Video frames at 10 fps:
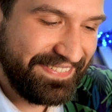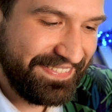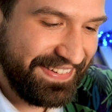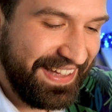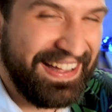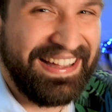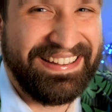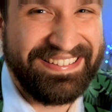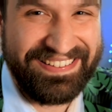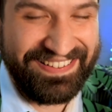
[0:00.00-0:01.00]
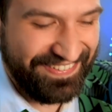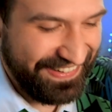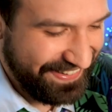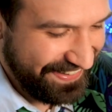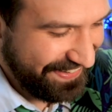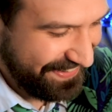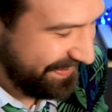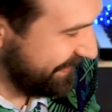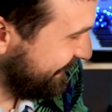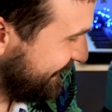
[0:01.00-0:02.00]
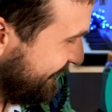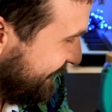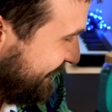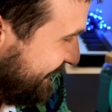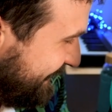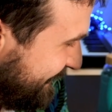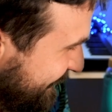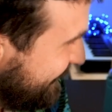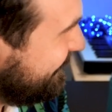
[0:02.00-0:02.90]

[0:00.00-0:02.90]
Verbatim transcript: ça, voilà, mon message à passer, c'est vivement la